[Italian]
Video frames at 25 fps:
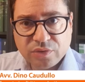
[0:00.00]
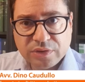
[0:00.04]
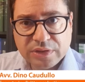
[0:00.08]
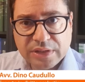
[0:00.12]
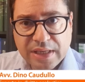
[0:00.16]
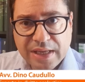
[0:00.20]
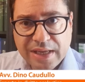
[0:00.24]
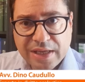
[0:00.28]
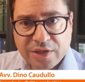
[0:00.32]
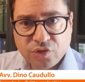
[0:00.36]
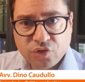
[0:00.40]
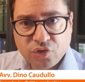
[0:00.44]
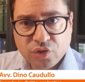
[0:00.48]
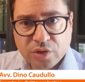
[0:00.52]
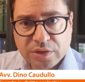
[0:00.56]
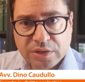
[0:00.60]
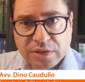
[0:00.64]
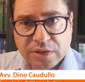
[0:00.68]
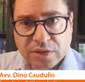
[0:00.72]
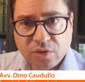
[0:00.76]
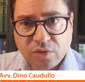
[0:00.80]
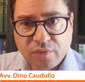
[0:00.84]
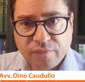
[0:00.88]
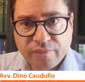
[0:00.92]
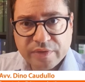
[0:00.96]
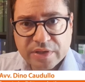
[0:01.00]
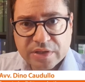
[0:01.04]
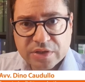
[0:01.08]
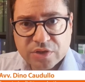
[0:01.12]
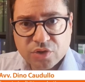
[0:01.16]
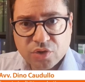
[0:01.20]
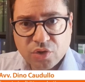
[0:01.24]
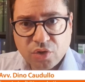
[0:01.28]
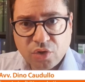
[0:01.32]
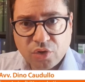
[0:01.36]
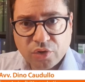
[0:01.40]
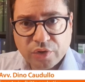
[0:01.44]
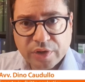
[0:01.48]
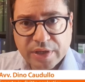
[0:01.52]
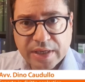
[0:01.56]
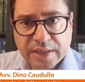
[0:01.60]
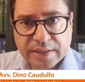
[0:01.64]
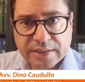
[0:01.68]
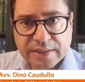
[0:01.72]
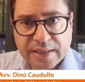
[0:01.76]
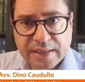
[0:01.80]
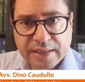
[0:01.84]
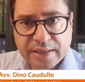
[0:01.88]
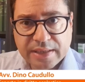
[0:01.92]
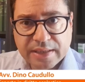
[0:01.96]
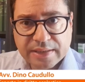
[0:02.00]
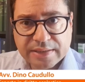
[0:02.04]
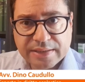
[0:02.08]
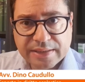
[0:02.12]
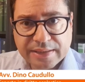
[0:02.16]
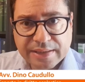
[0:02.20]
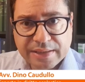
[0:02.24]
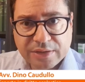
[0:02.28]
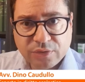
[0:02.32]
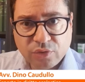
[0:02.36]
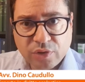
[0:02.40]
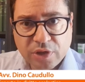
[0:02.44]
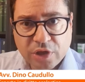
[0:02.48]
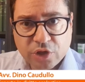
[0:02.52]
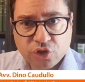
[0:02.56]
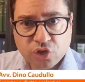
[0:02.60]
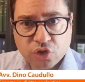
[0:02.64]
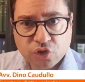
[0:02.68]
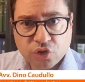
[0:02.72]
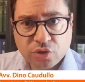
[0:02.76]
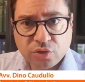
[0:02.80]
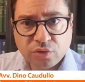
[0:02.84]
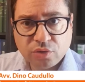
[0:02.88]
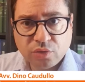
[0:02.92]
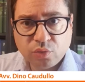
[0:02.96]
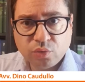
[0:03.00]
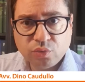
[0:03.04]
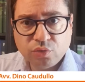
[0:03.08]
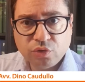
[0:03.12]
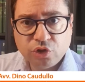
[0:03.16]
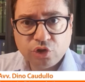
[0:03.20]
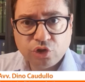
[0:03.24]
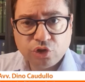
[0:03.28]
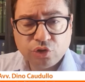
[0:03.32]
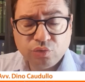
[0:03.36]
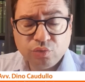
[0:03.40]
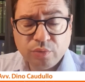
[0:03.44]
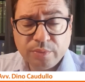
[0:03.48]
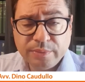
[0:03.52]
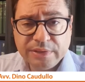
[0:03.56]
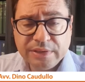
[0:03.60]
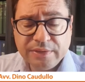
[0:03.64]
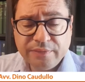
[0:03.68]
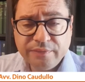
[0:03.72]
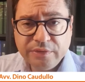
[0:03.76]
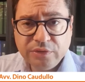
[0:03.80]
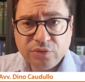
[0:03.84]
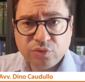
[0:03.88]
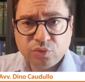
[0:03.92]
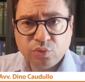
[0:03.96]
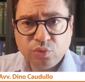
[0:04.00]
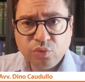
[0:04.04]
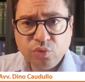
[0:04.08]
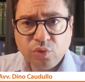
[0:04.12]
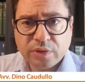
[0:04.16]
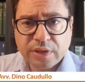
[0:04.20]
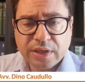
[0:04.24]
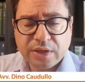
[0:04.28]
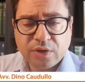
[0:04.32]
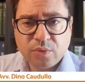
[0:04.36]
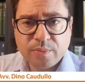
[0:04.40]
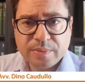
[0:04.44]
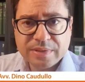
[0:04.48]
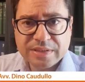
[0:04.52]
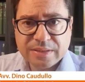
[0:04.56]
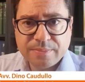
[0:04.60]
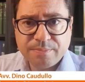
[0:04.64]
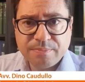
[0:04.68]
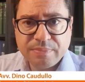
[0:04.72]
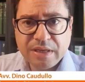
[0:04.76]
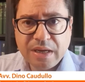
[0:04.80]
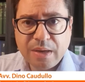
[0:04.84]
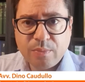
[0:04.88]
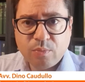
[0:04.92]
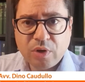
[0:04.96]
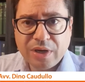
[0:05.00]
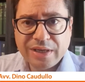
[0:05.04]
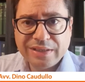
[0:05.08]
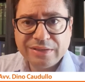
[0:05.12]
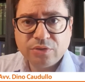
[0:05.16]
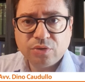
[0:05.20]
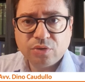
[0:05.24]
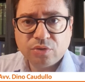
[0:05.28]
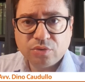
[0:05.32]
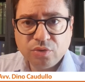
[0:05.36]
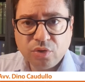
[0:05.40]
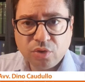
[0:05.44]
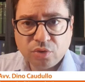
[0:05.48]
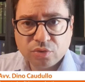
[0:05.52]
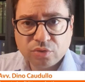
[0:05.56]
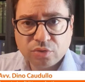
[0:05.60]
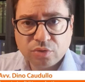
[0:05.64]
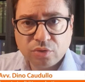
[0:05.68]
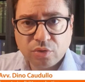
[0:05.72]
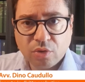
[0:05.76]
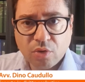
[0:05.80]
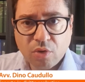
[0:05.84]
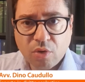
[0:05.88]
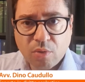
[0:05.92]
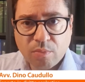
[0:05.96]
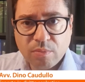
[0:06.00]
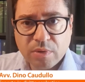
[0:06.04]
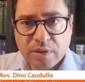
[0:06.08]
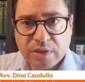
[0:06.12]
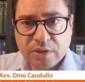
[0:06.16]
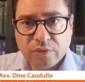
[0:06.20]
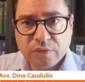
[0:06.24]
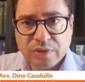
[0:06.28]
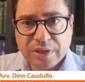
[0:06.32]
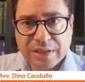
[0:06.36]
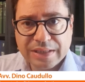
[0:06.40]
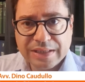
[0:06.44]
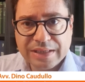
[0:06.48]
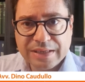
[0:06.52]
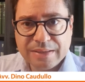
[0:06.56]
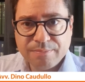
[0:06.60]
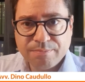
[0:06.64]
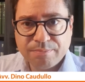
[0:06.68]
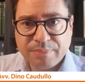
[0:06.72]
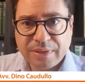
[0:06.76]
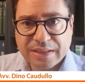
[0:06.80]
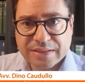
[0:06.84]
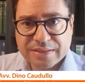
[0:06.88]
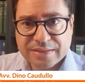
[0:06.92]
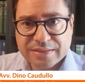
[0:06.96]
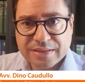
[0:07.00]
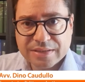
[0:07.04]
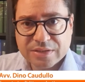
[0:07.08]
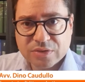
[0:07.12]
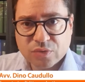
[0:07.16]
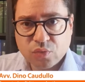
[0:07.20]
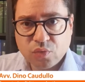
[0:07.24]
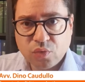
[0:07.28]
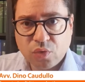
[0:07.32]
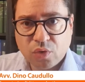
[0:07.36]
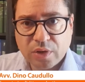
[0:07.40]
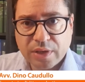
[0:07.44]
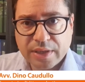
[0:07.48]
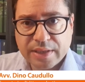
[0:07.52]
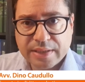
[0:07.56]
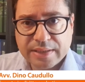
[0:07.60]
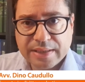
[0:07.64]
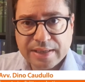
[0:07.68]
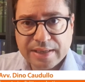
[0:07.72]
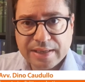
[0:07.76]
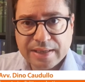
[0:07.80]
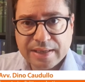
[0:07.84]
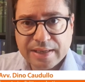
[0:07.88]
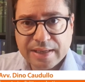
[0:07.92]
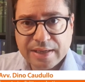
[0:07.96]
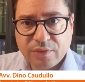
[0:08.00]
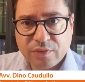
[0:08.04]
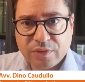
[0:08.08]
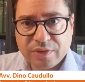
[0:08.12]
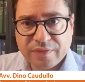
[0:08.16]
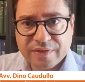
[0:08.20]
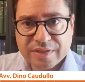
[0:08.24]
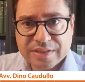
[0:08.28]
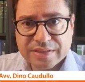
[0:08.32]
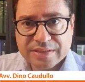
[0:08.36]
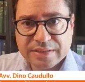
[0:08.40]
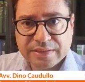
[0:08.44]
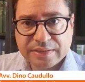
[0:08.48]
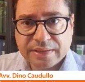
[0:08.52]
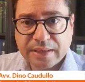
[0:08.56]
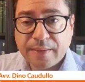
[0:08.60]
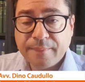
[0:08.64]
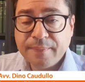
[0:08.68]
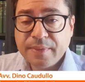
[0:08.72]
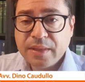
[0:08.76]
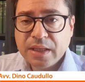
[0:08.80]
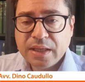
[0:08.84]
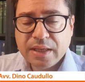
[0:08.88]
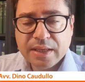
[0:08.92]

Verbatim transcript: di legge di conversione del decreto legge 111-2021 che come sappiamo ha introdotto l'obbligo del Green Pass a scuola e nelle università.